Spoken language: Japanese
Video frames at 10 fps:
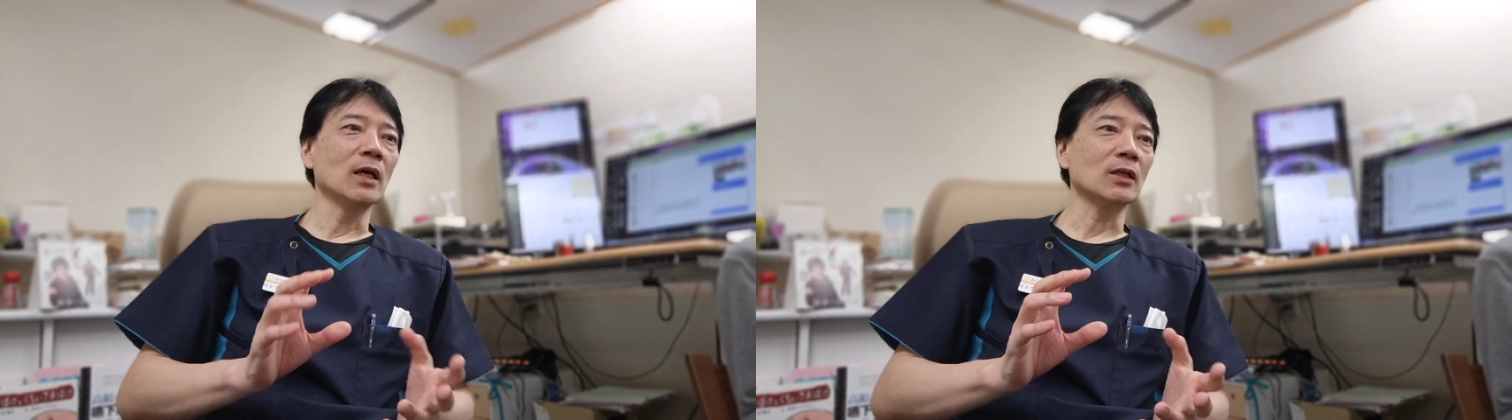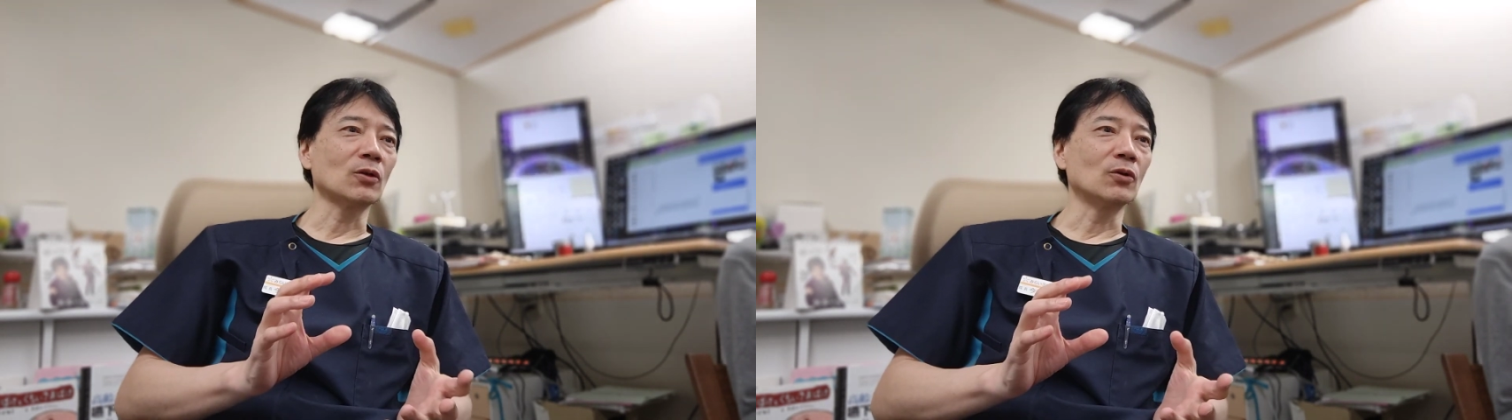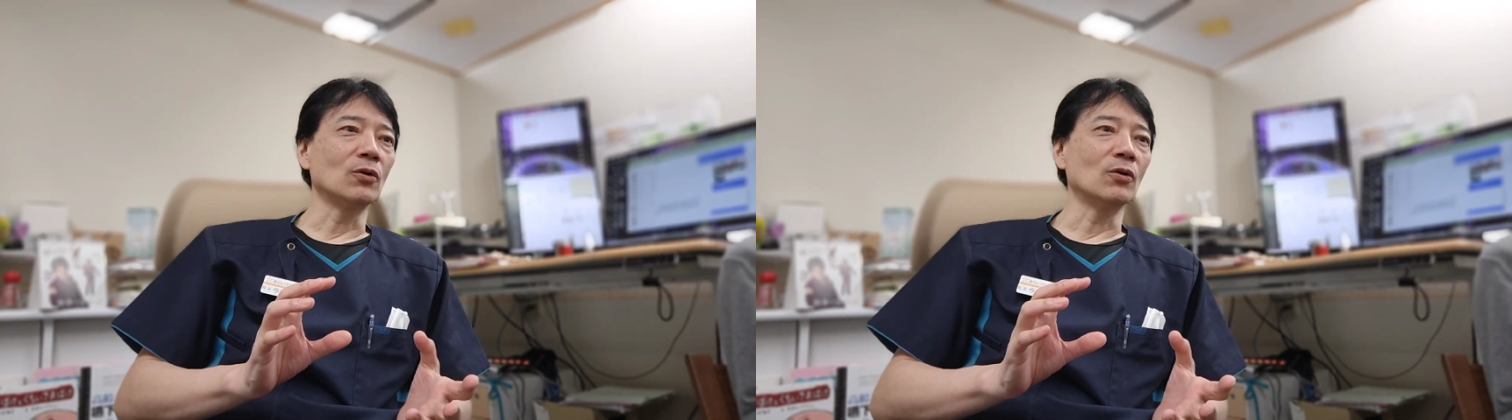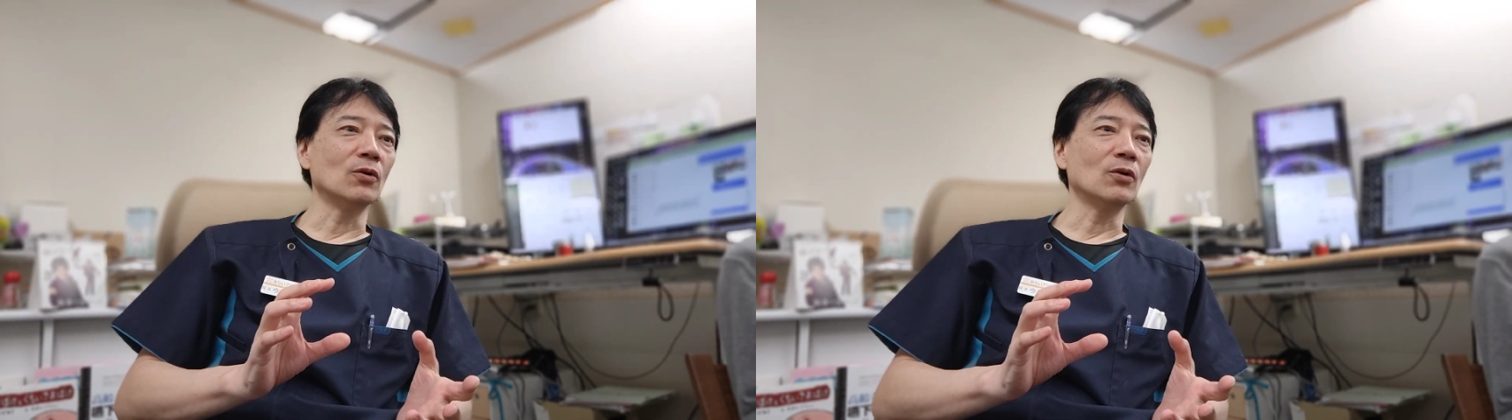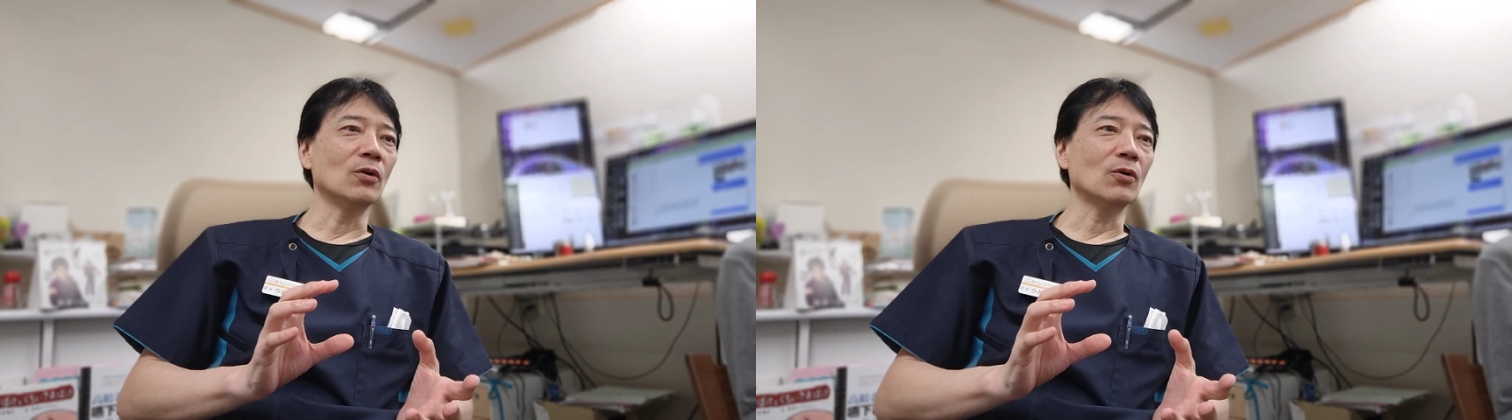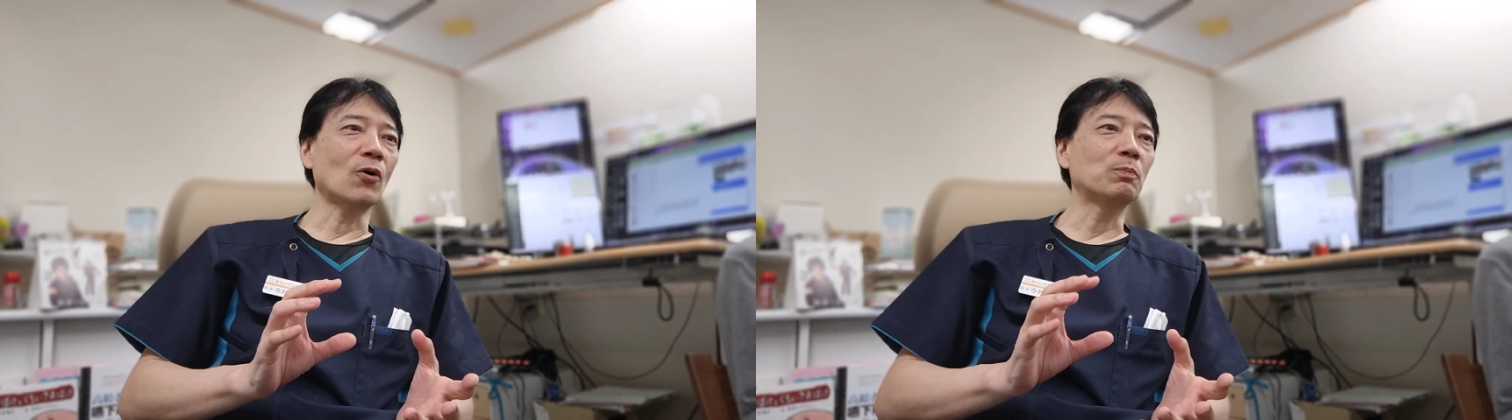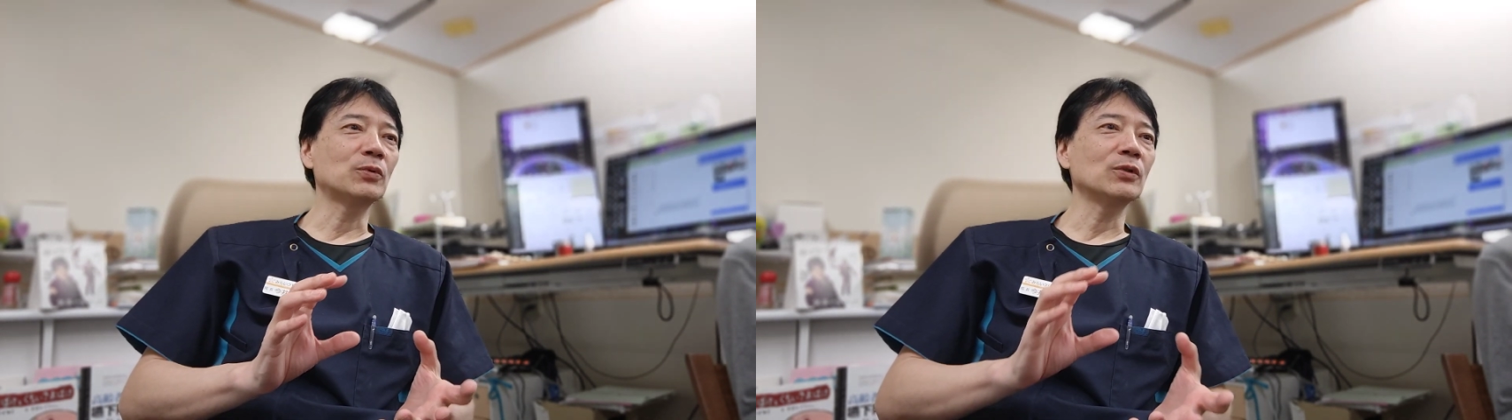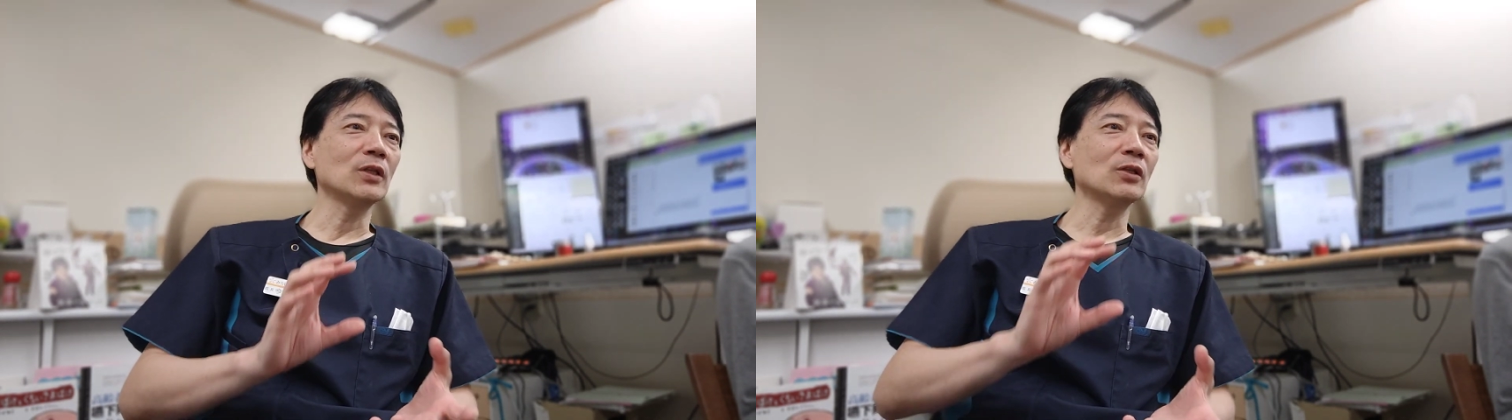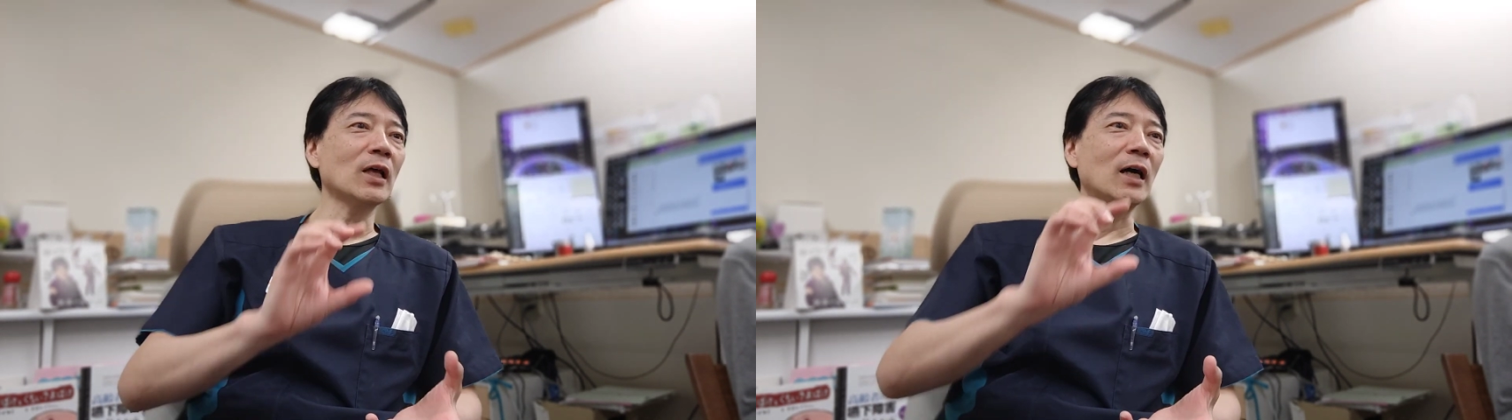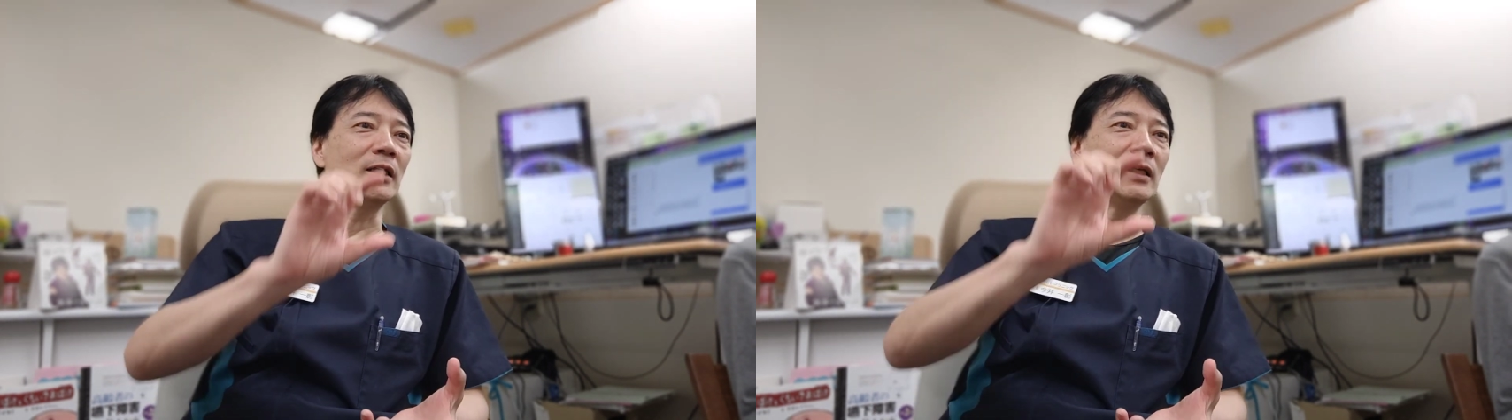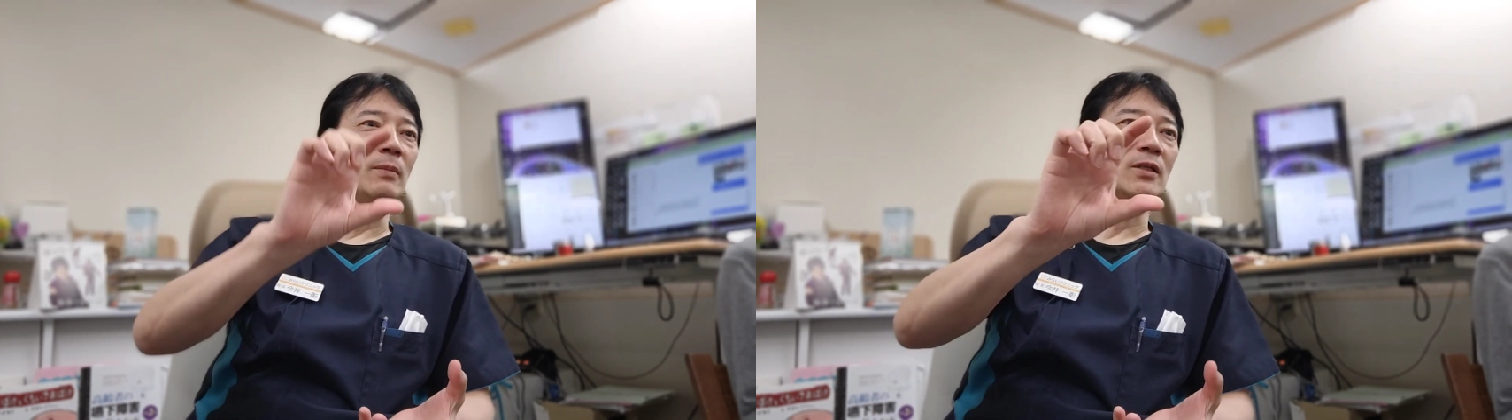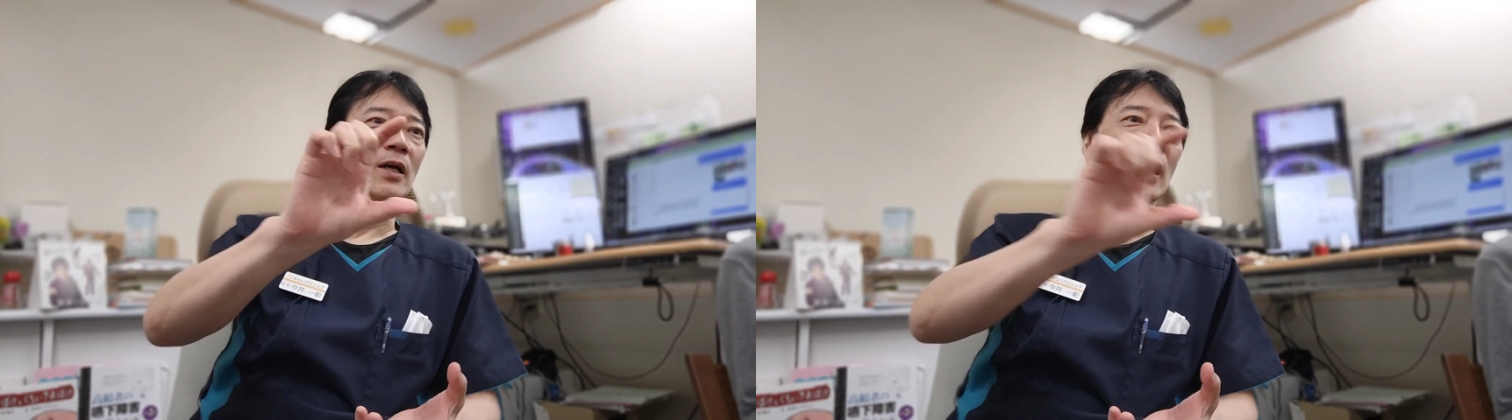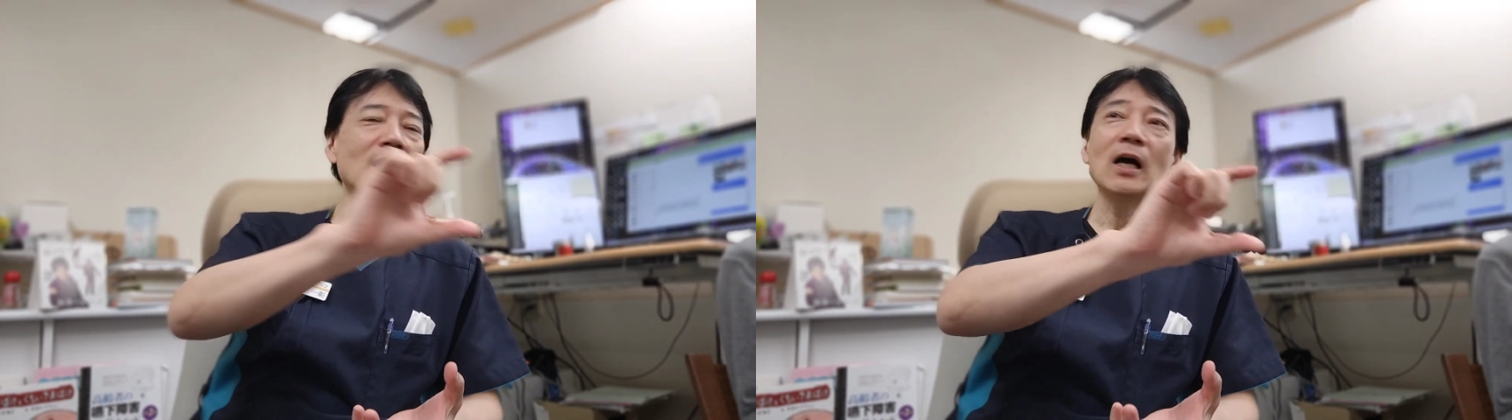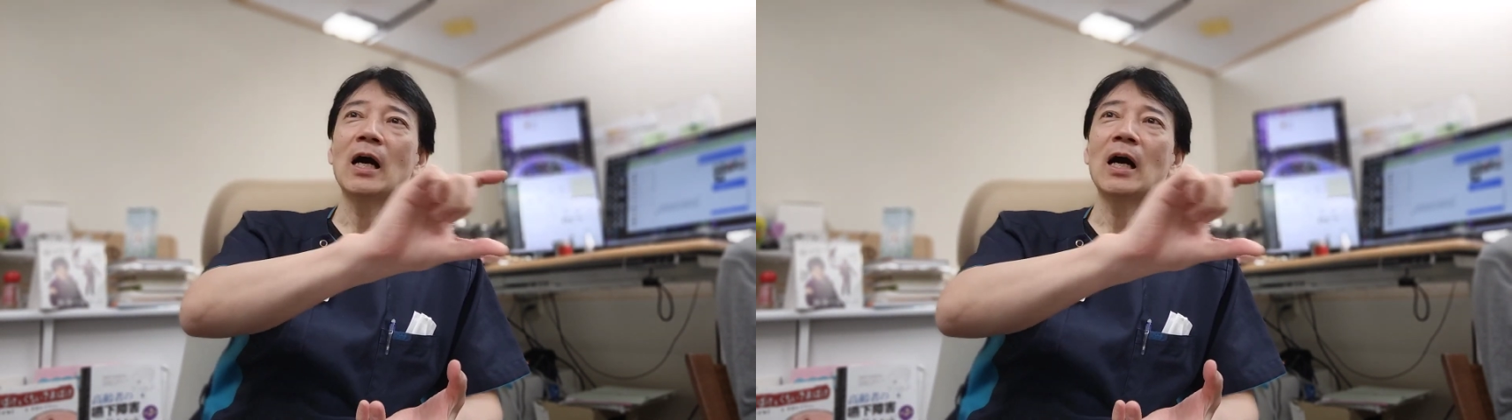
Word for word: そのコップの中に水が